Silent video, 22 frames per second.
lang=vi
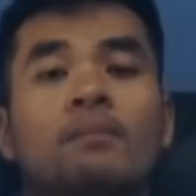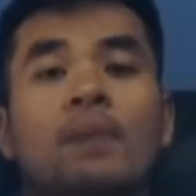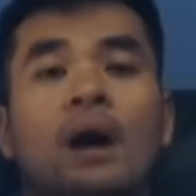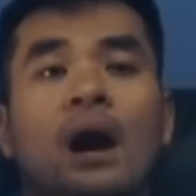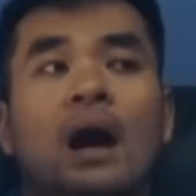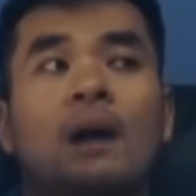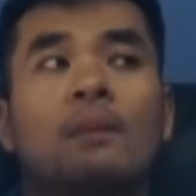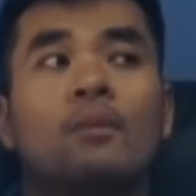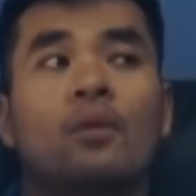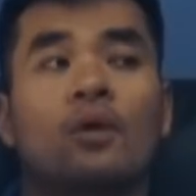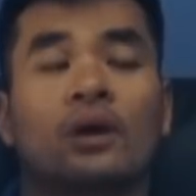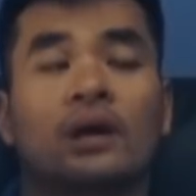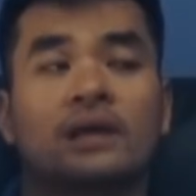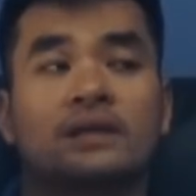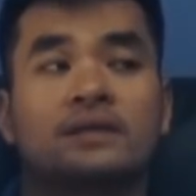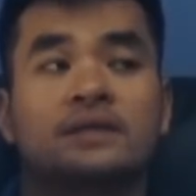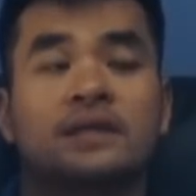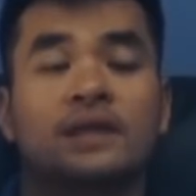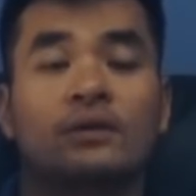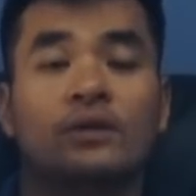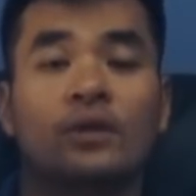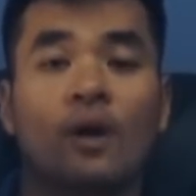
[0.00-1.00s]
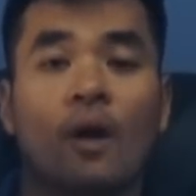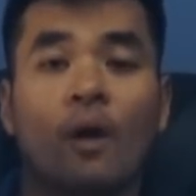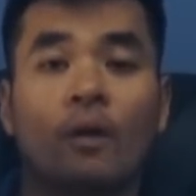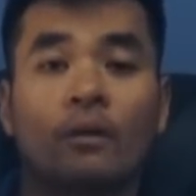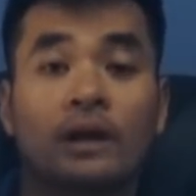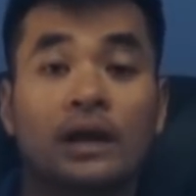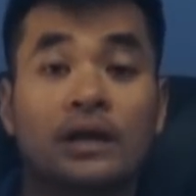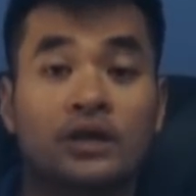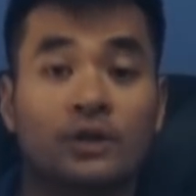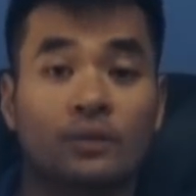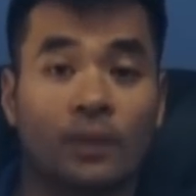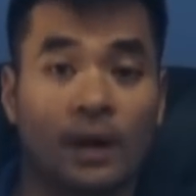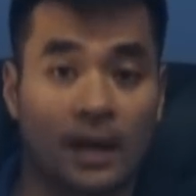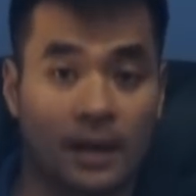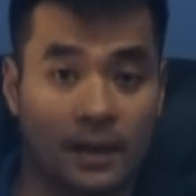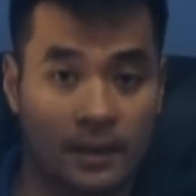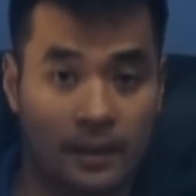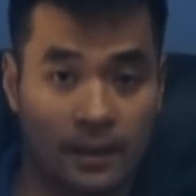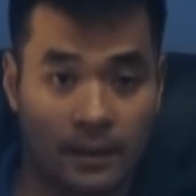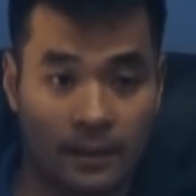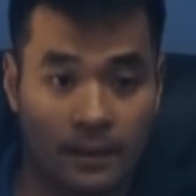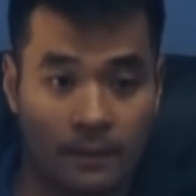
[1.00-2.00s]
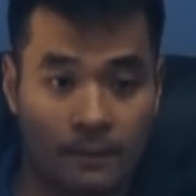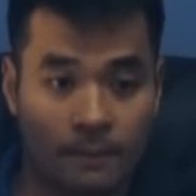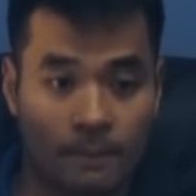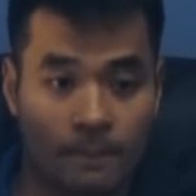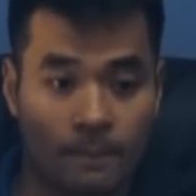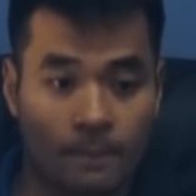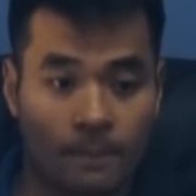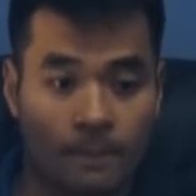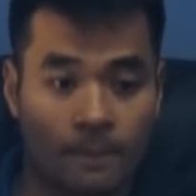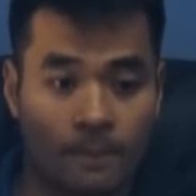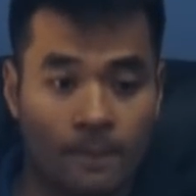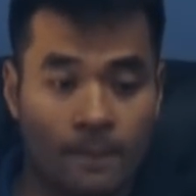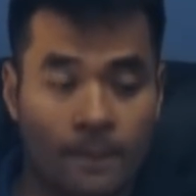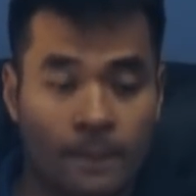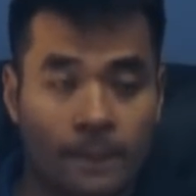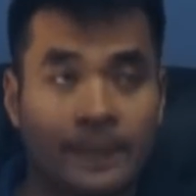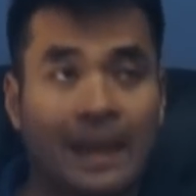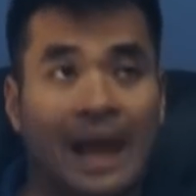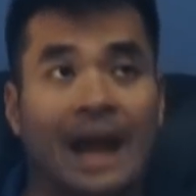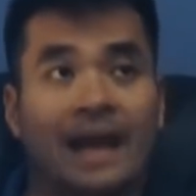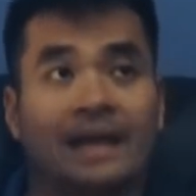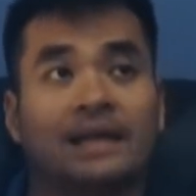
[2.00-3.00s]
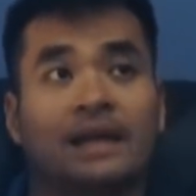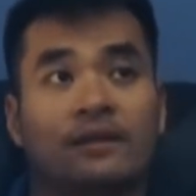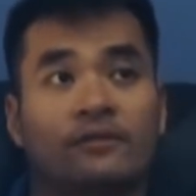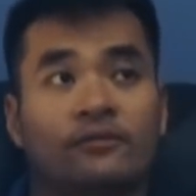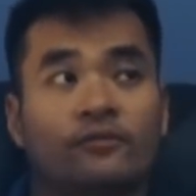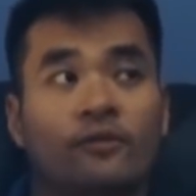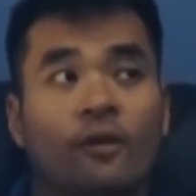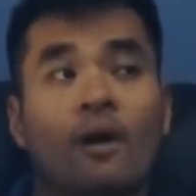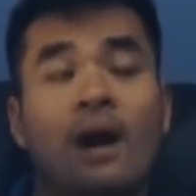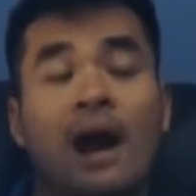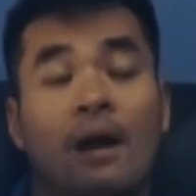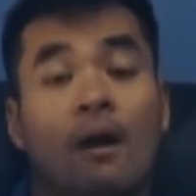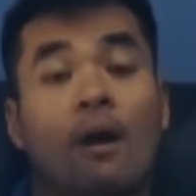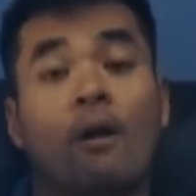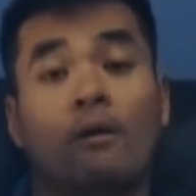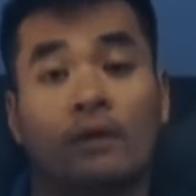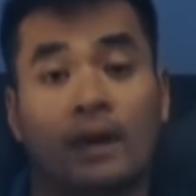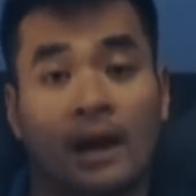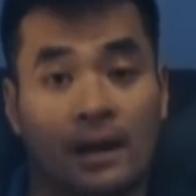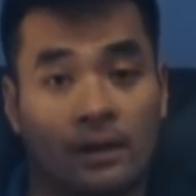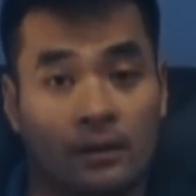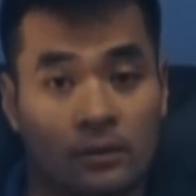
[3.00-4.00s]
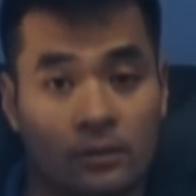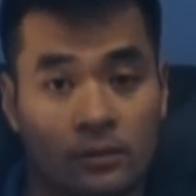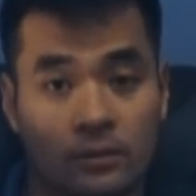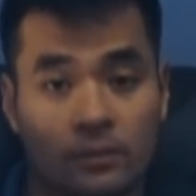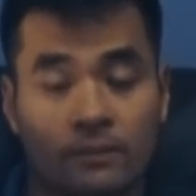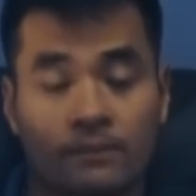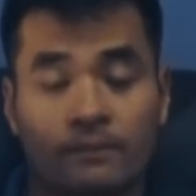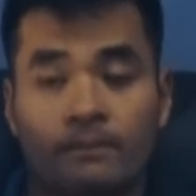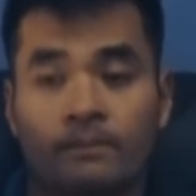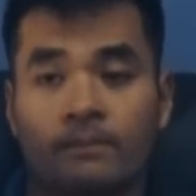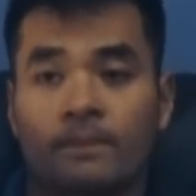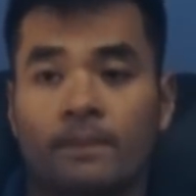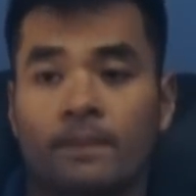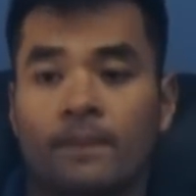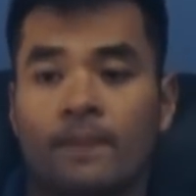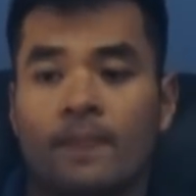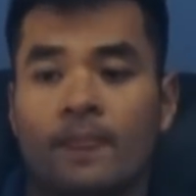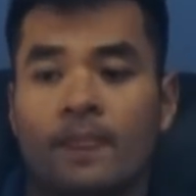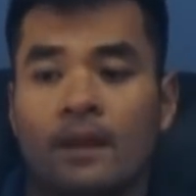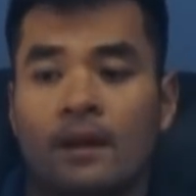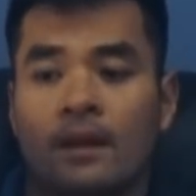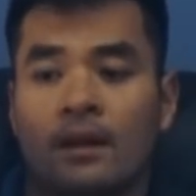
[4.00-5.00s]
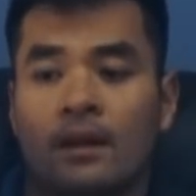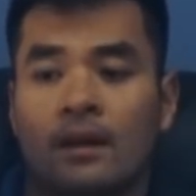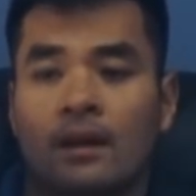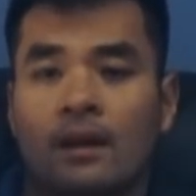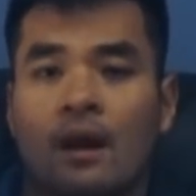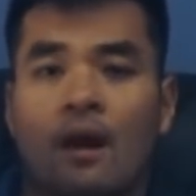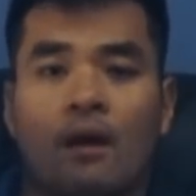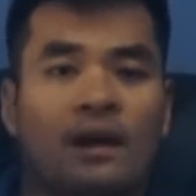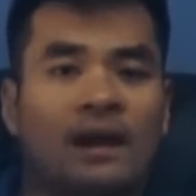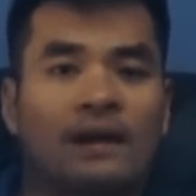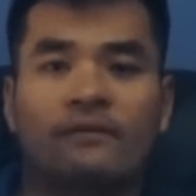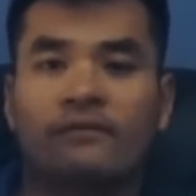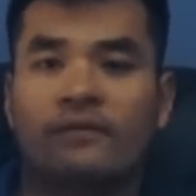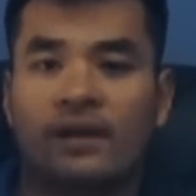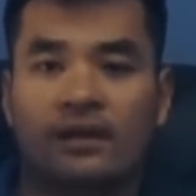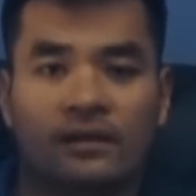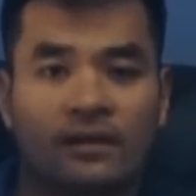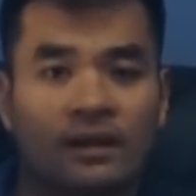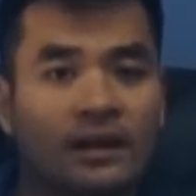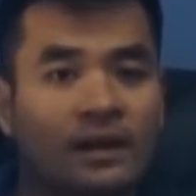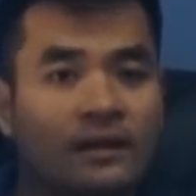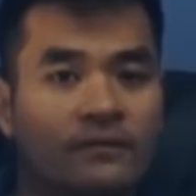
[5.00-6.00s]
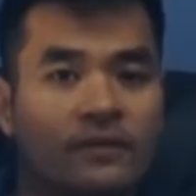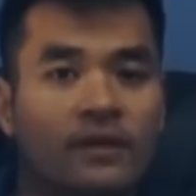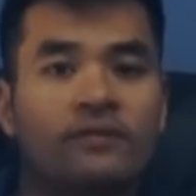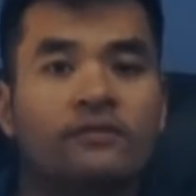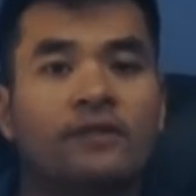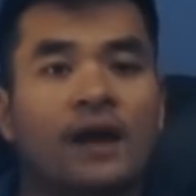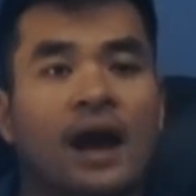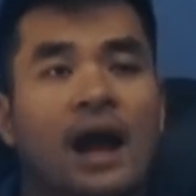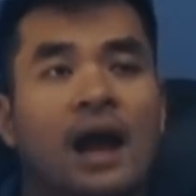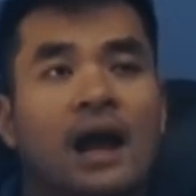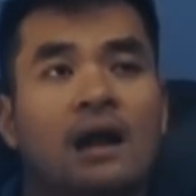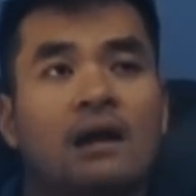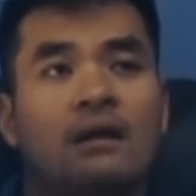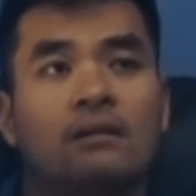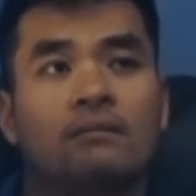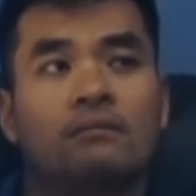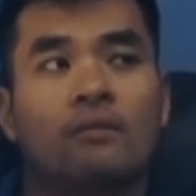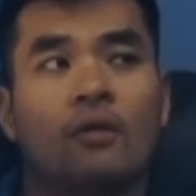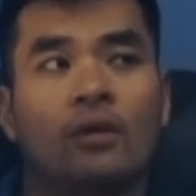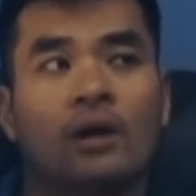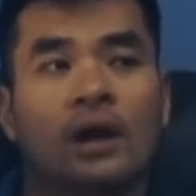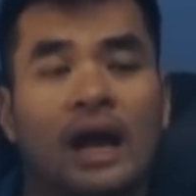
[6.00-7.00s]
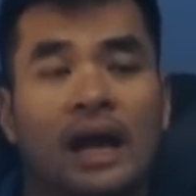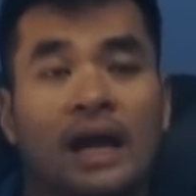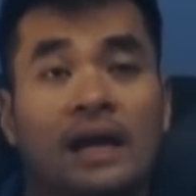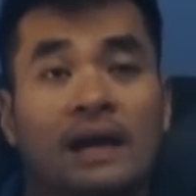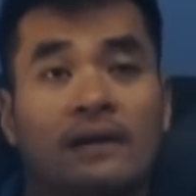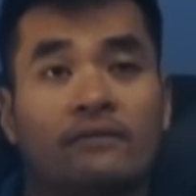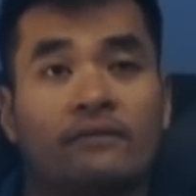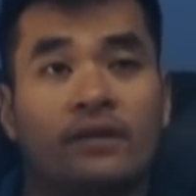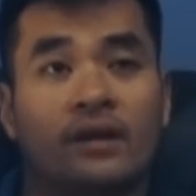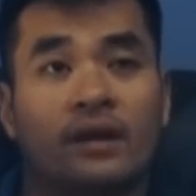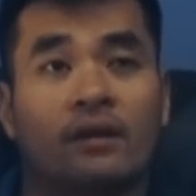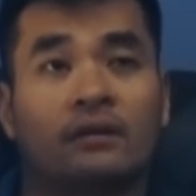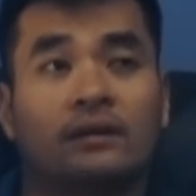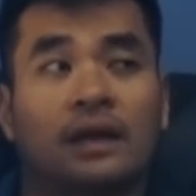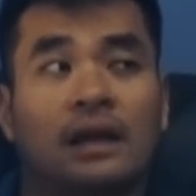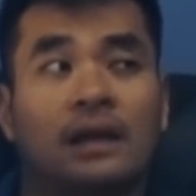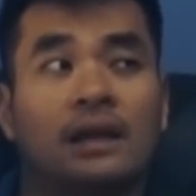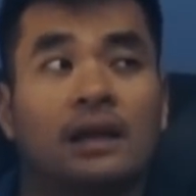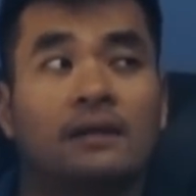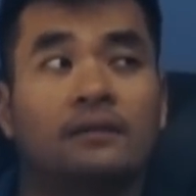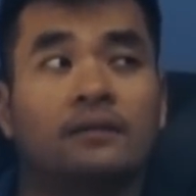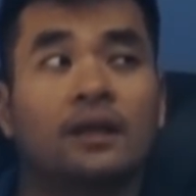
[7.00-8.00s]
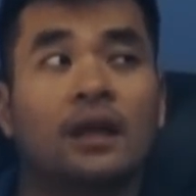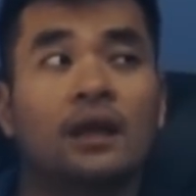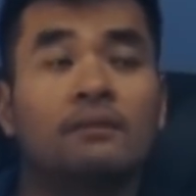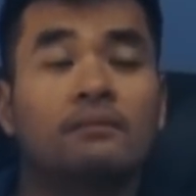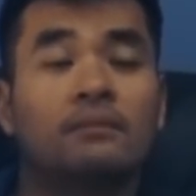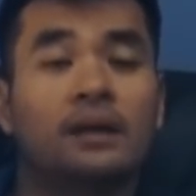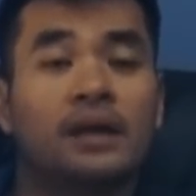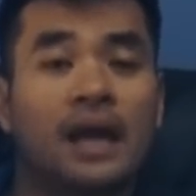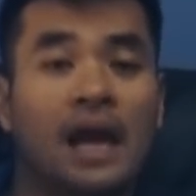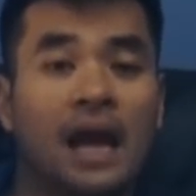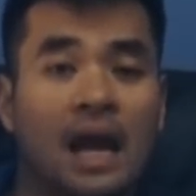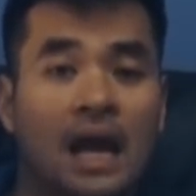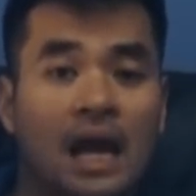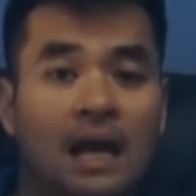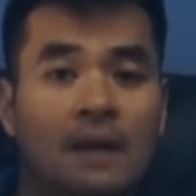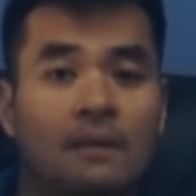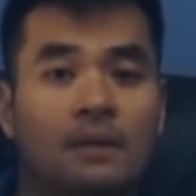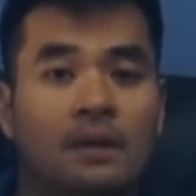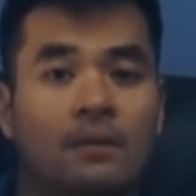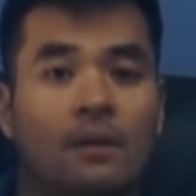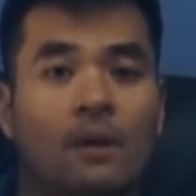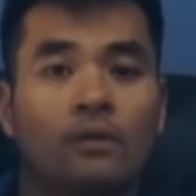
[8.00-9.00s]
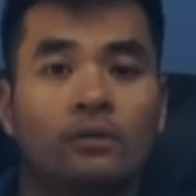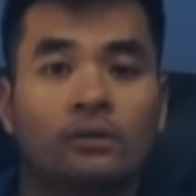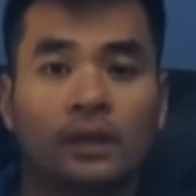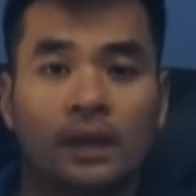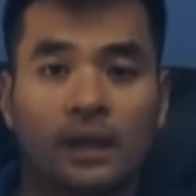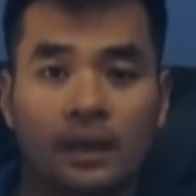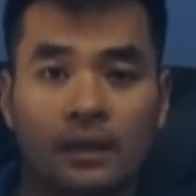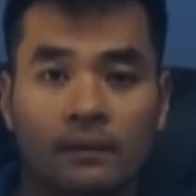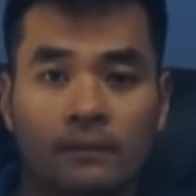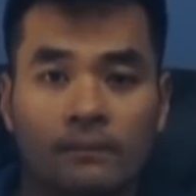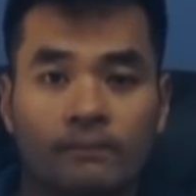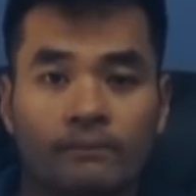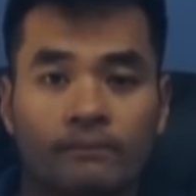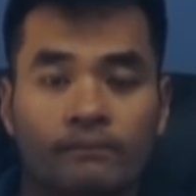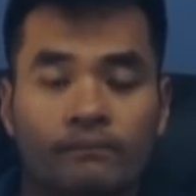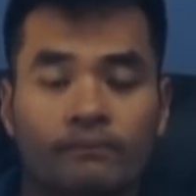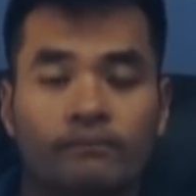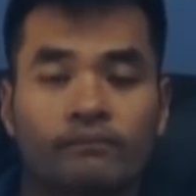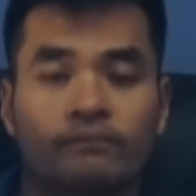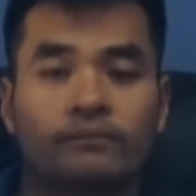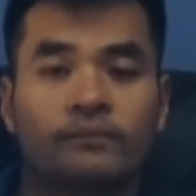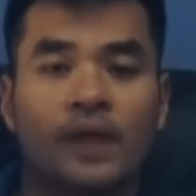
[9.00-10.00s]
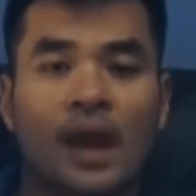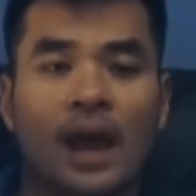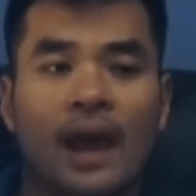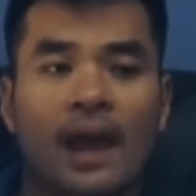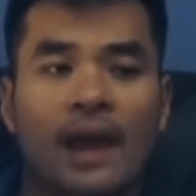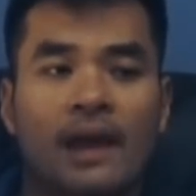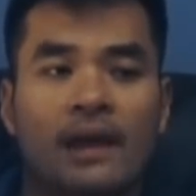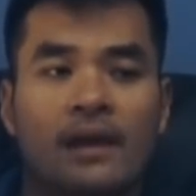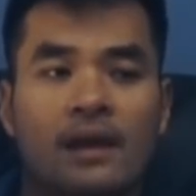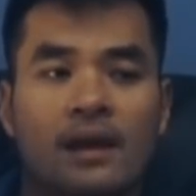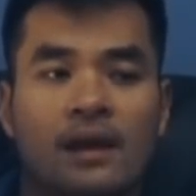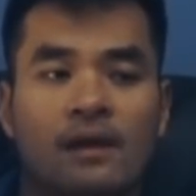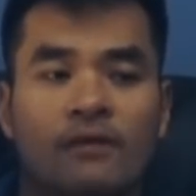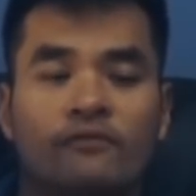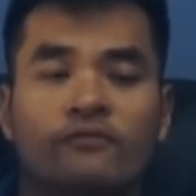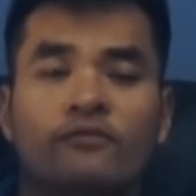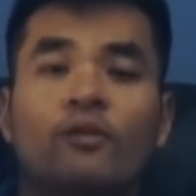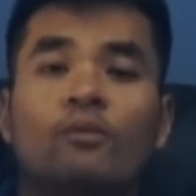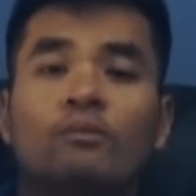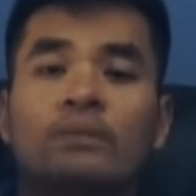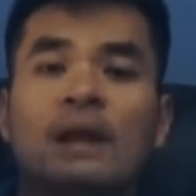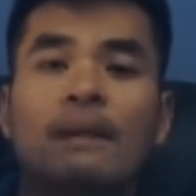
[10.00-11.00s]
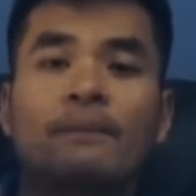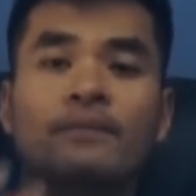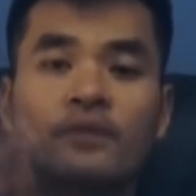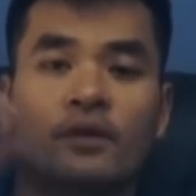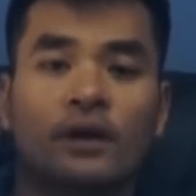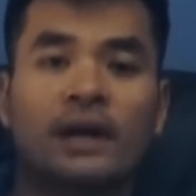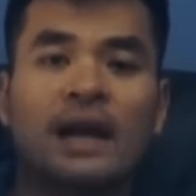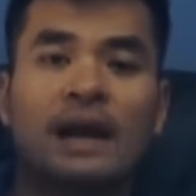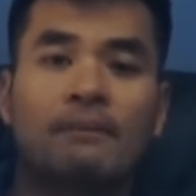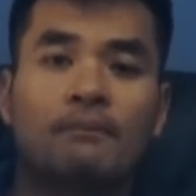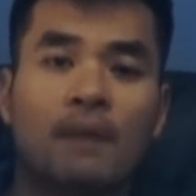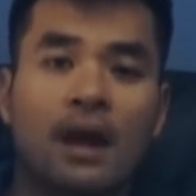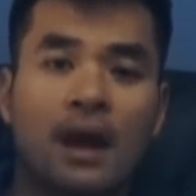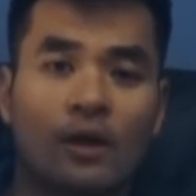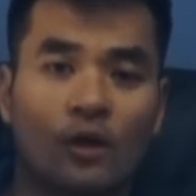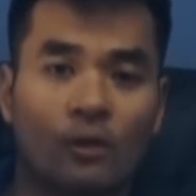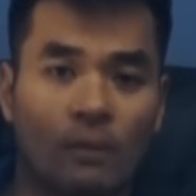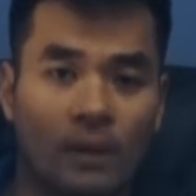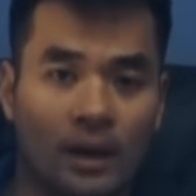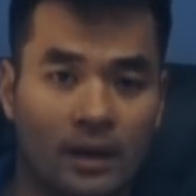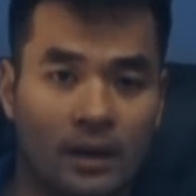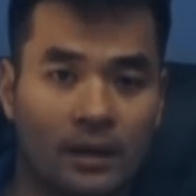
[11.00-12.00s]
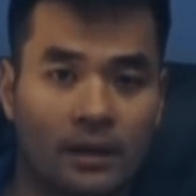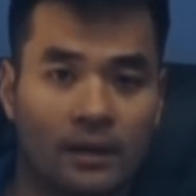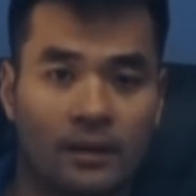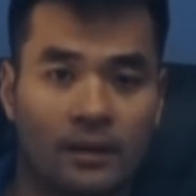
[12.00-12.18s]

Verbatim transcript: mở một cái studio để chụp hình tại thành phố Aora luôn họ làm việc rất là vất vả một ngày làm việc có thể lên đến 12 14 tiếng để vung đắp cho cái đam mê của mình